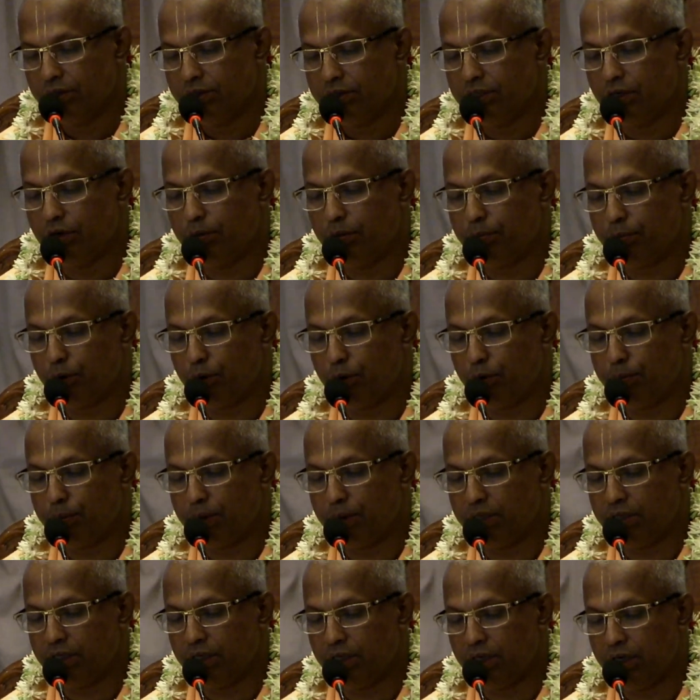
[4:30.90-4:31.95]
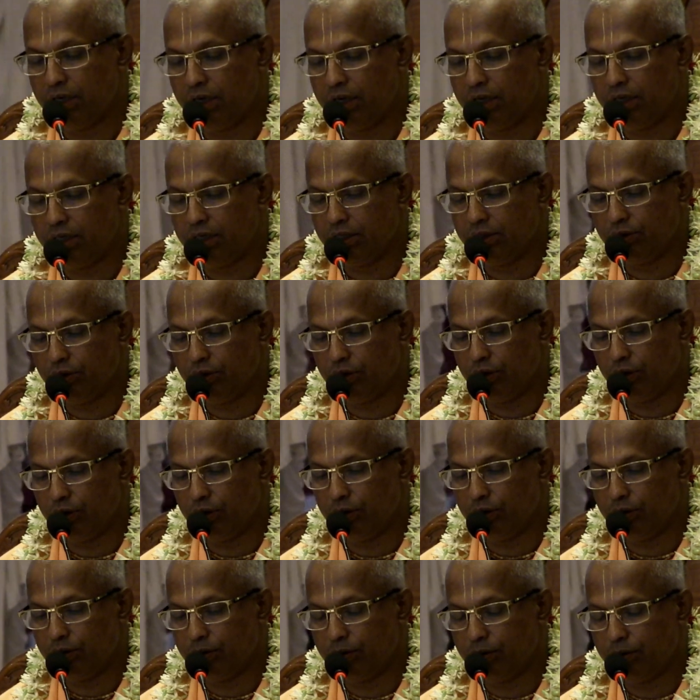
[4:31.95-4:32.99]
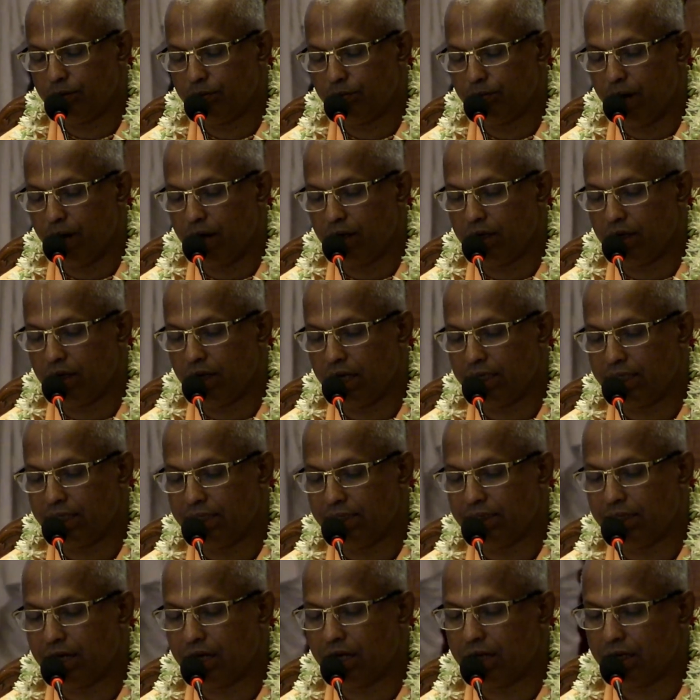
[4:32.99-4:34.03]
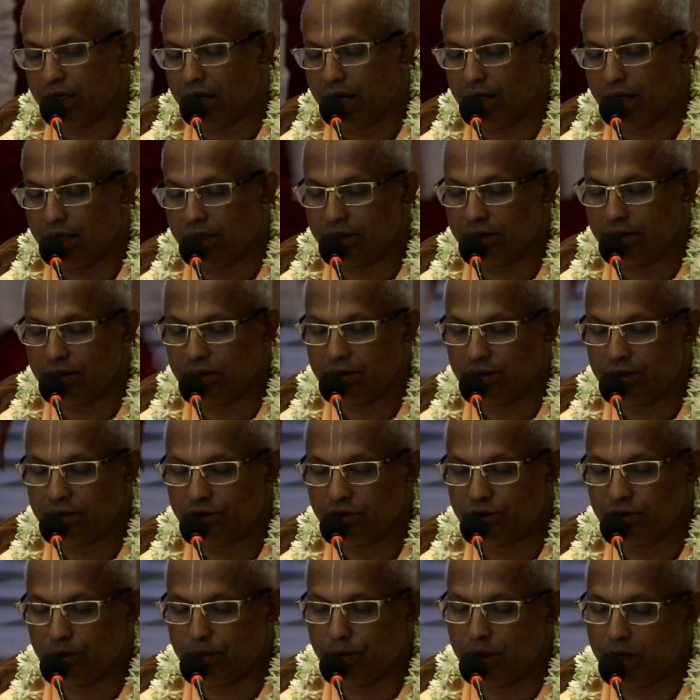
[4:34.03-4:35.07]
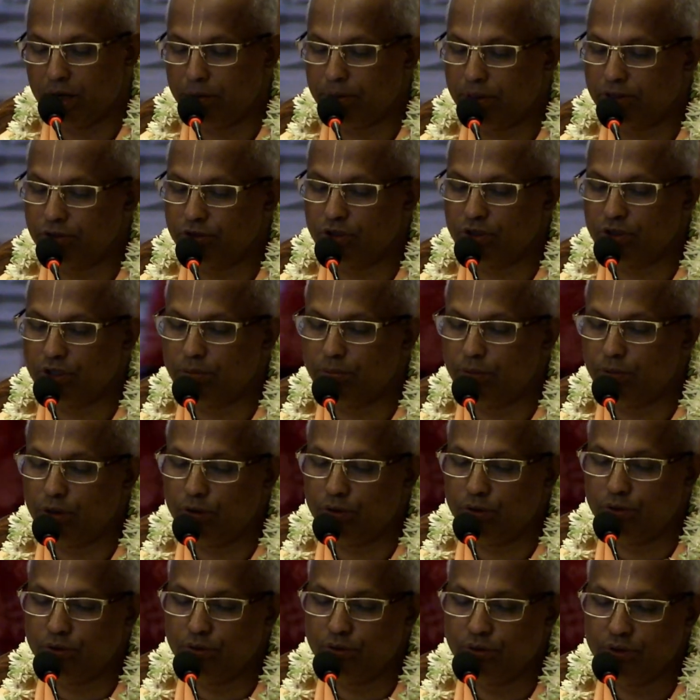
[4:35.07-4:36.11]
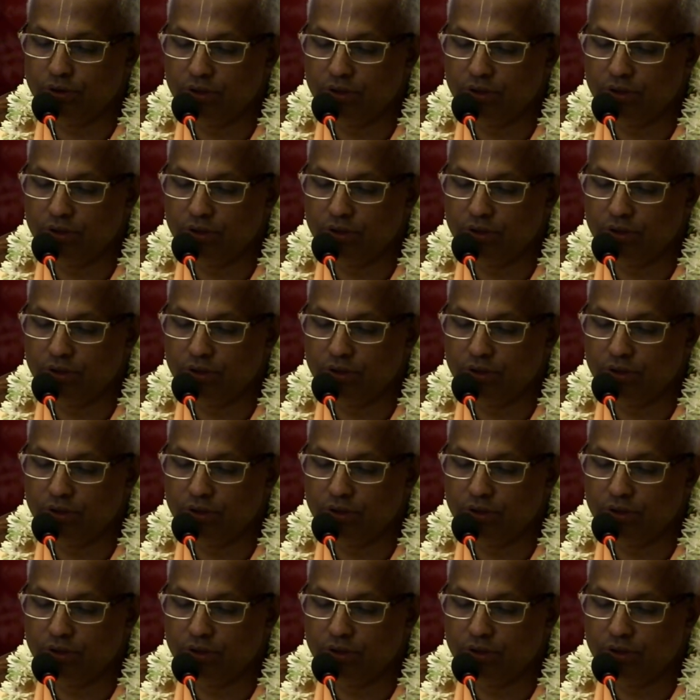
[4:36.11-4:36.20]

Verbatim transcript: ছিল প্রভুপাদের লিখিত বাংলা গীতার গান সবাই আমার সঙ্গে বলুন